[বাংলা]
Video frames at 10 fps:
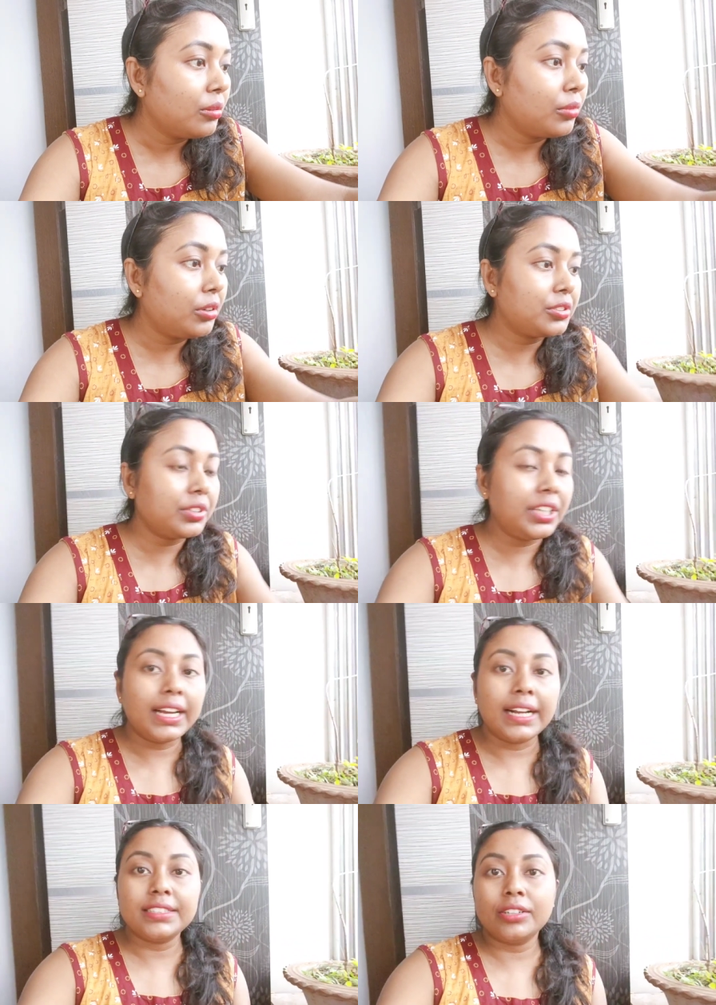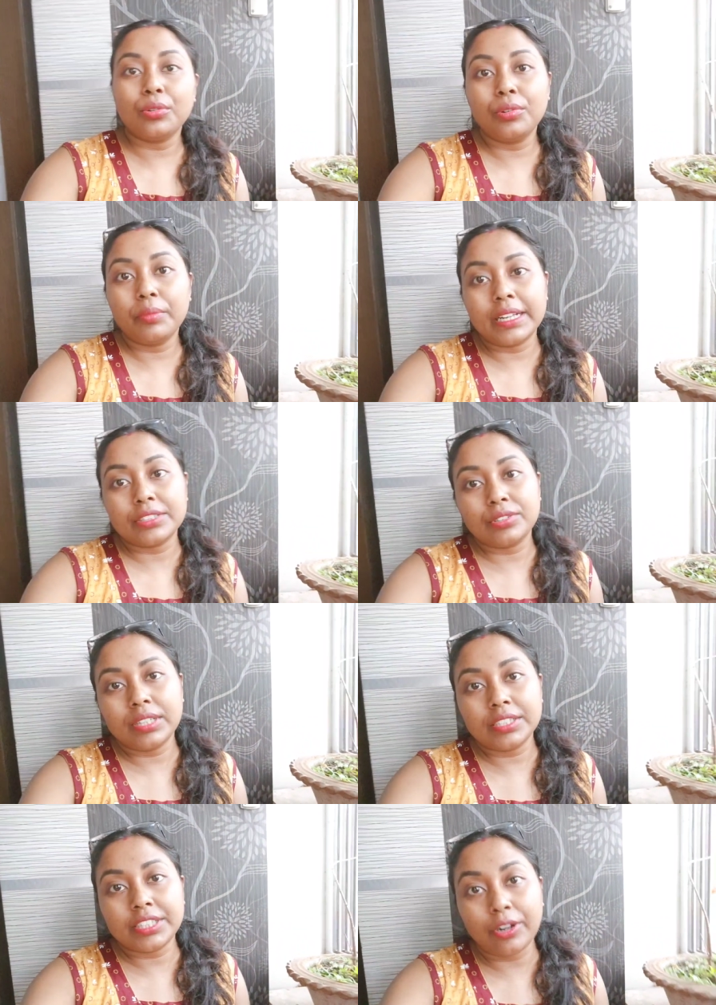বললো যদি কাজের কোনো
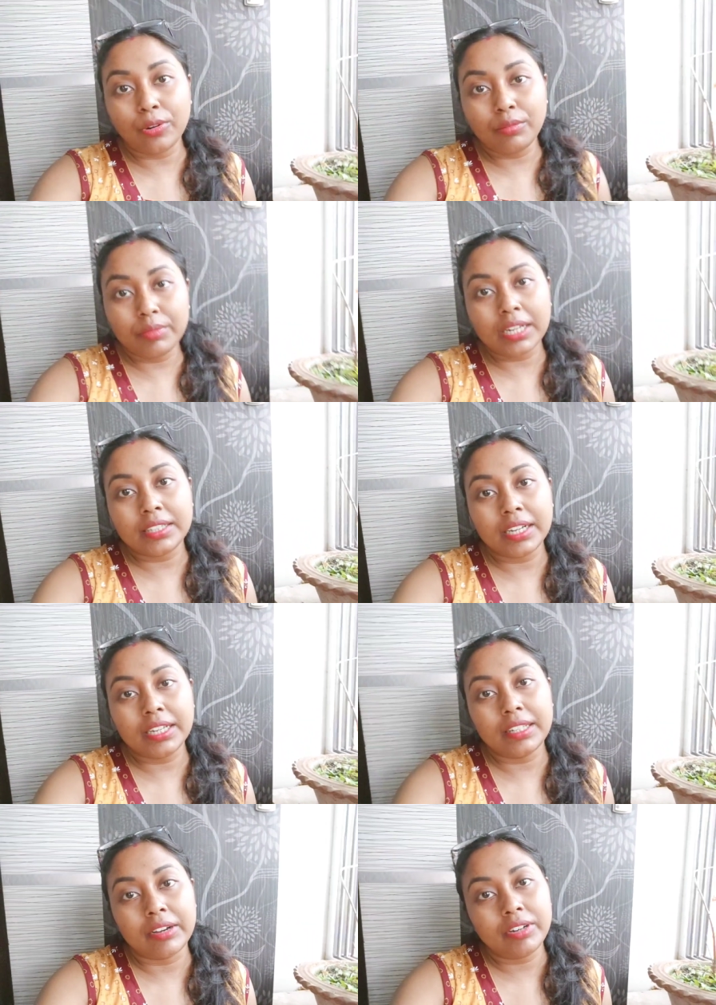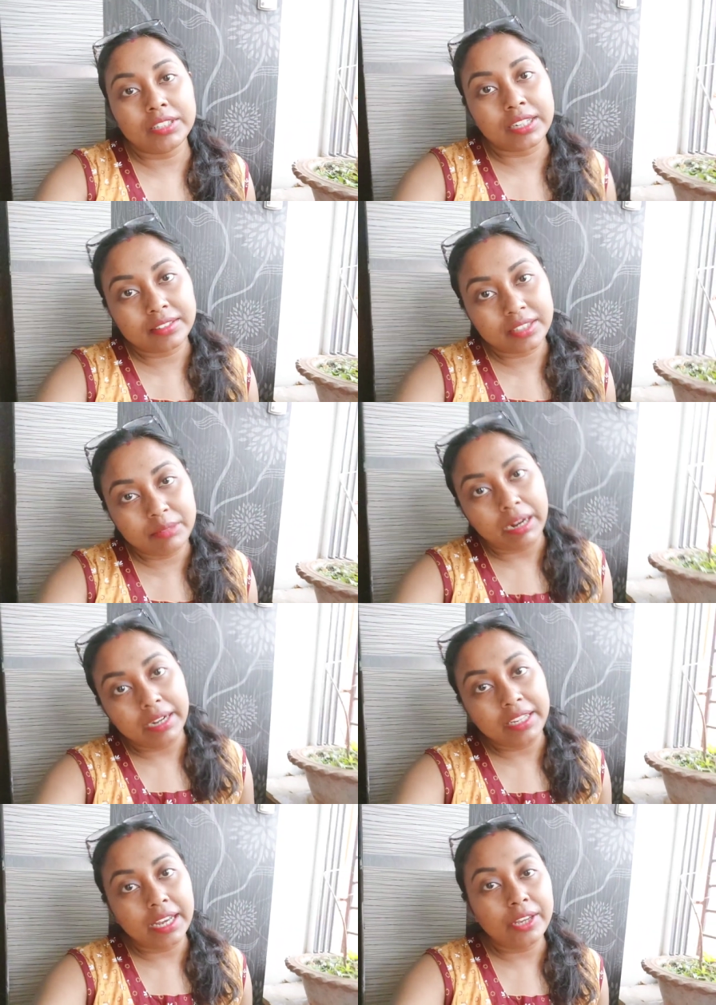ব্যস্ততা সেরকম না থাকে তাহলে তাড়াতাড়ি
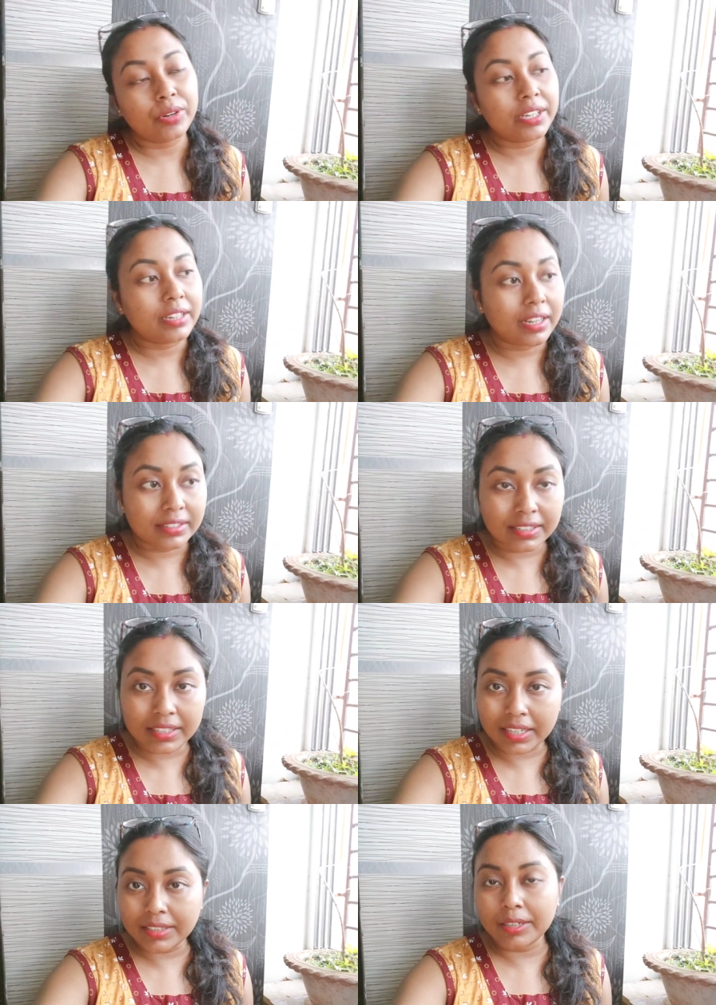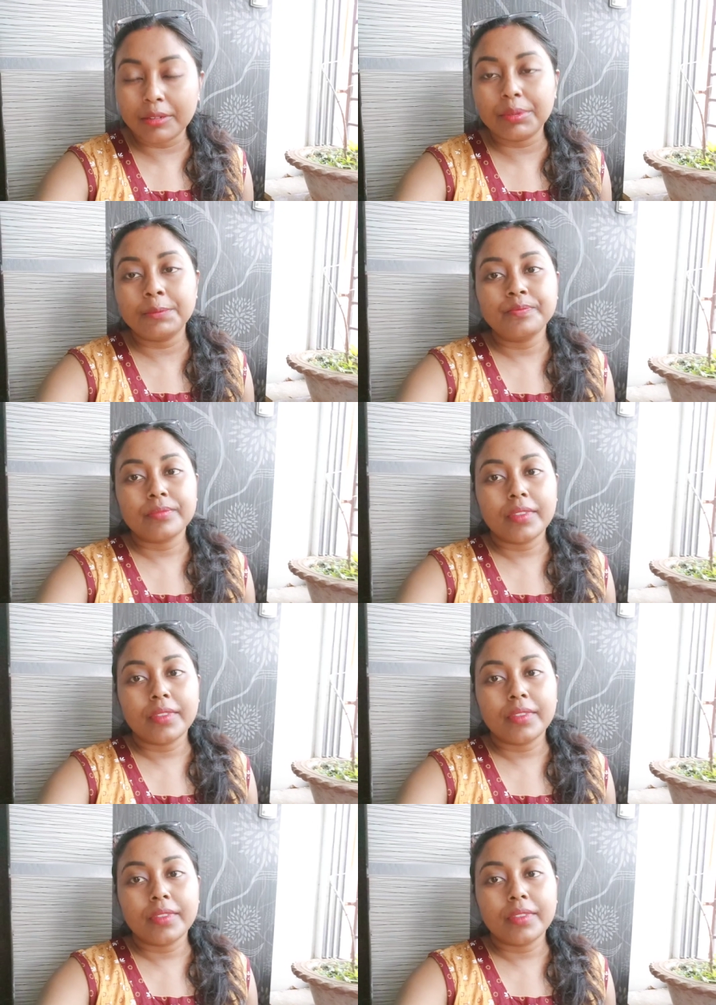বাড়ি আয় ওকে ডাক্তার দেখাতে হবে